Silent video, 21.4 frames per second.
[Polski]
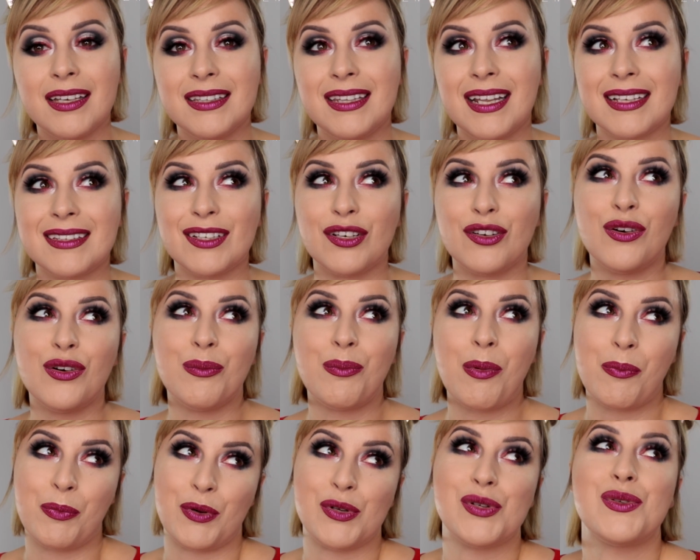dlatego
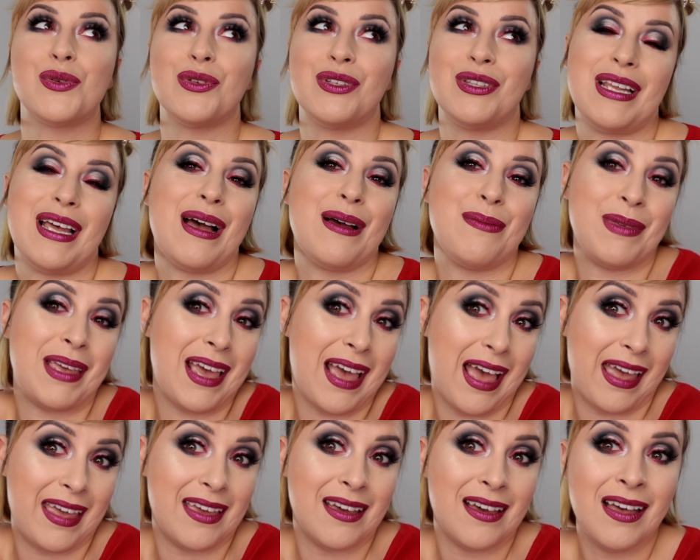po prostu dam
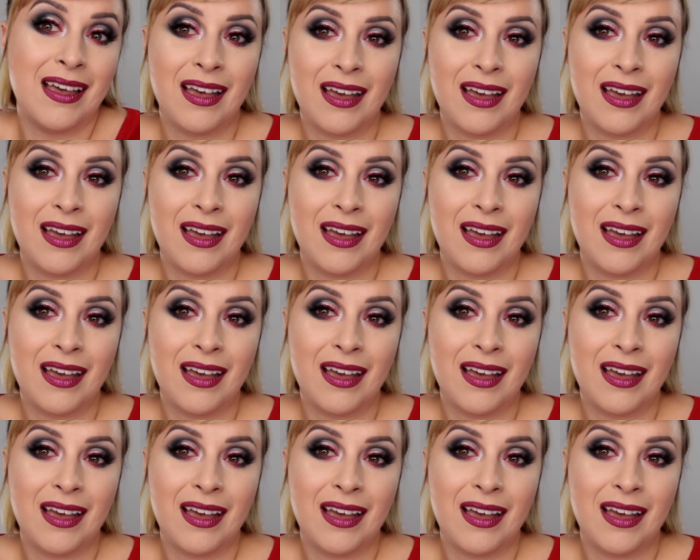jej.